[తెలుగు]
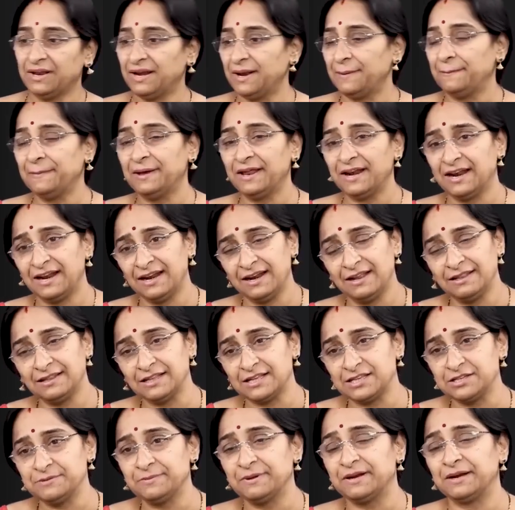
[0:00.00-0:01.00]
మన అమ్మ నాన్న
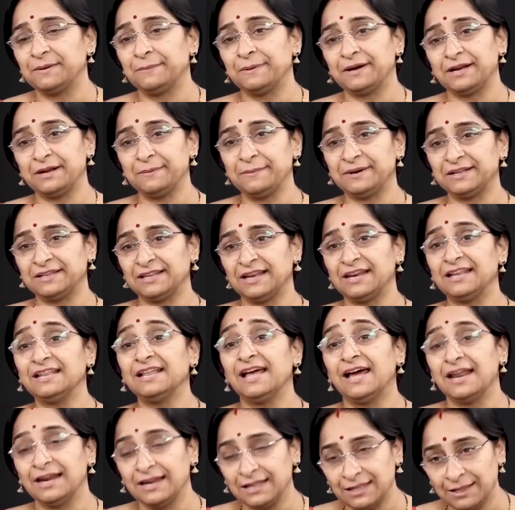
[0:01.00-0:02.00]
తెచ్చి మనకు బట్టలు పెడతారు
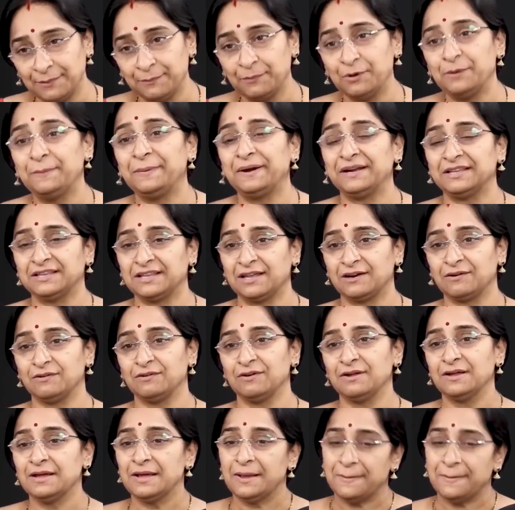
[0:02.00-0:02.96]
లేదా అన్నదమ్ములు పెడతారు